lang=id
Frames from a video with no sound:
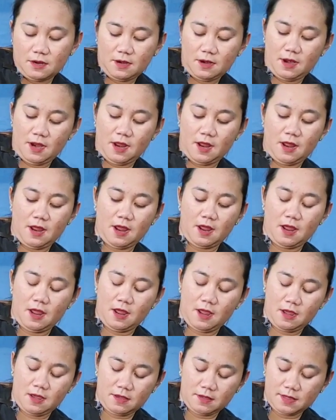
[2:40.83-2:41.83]

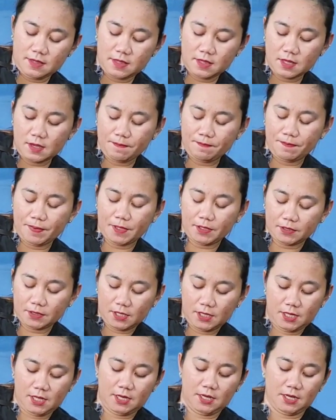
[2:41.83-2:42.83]
nah
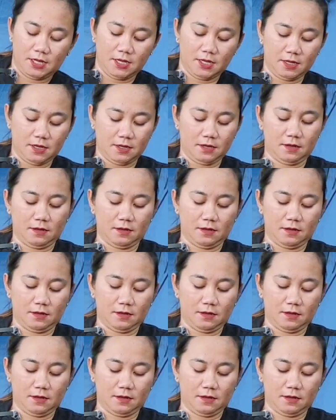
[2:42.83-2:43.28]
seperti ini